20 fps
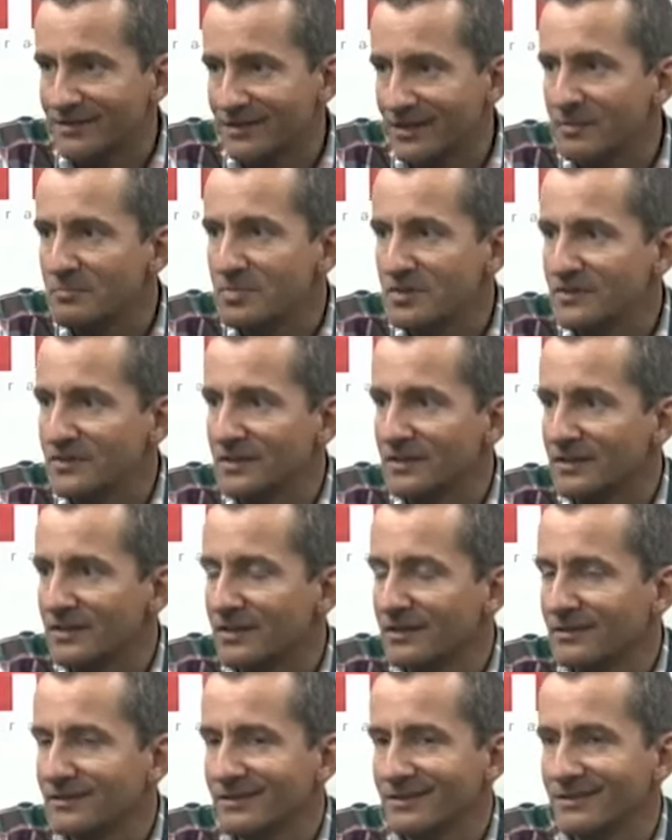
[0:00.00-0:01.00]
¿De parte
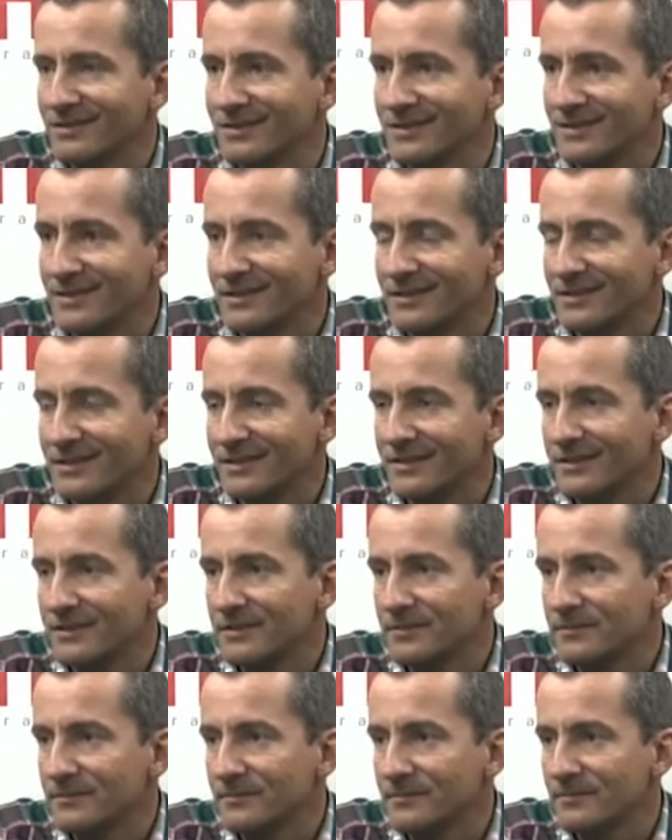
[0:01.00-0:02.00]
de qué
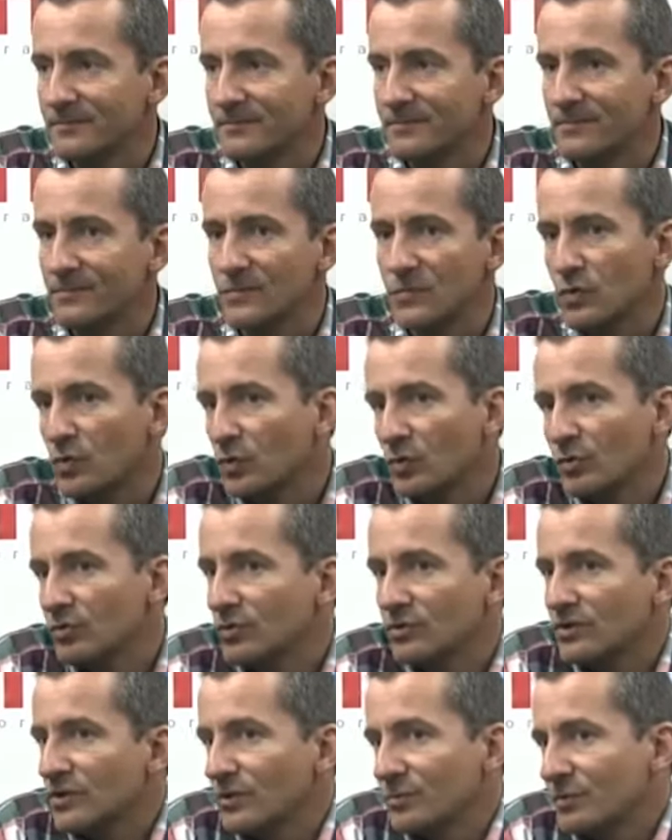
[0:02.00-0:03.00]
grupos? No,
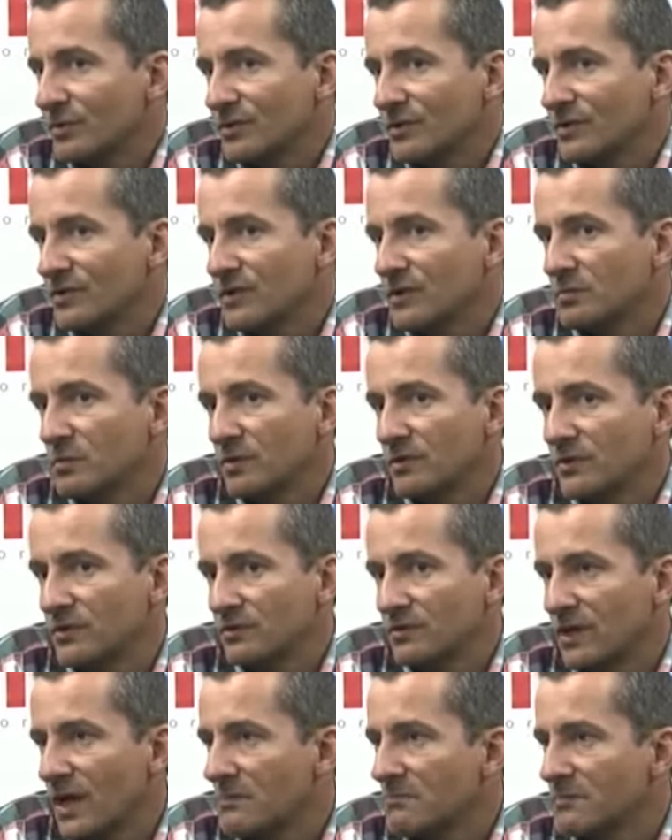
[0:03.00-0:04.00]
no te lo puedo decir porque
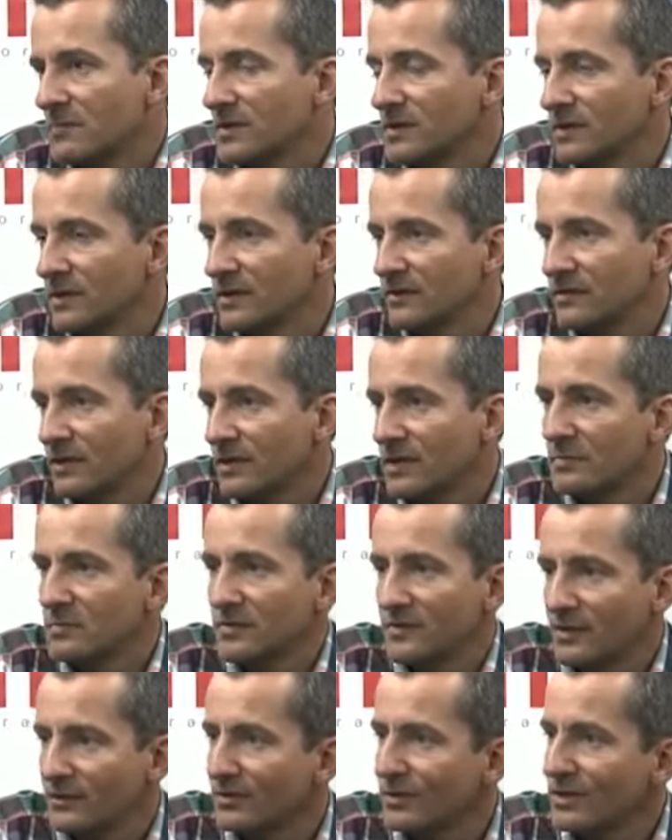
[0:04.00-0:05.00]
están
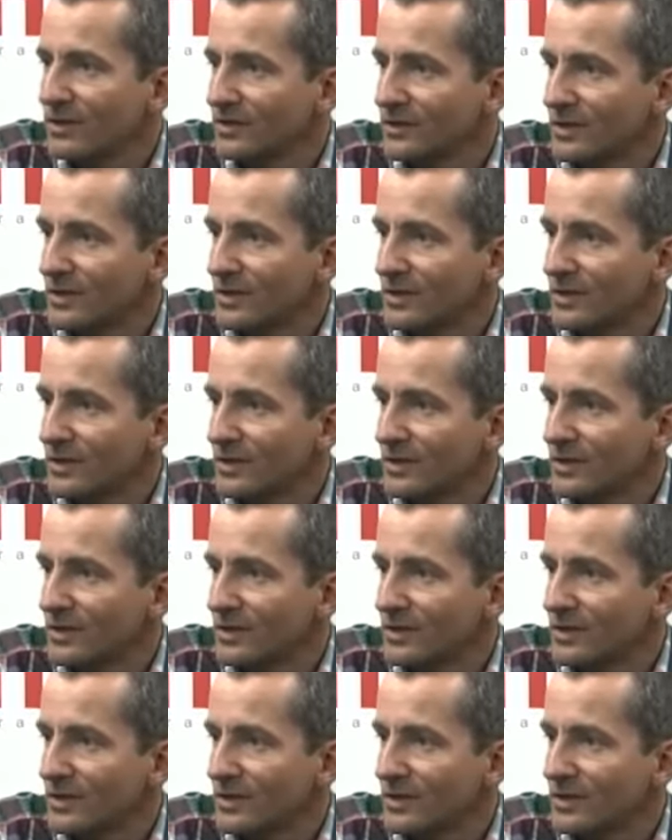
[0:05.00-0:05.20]
empezando las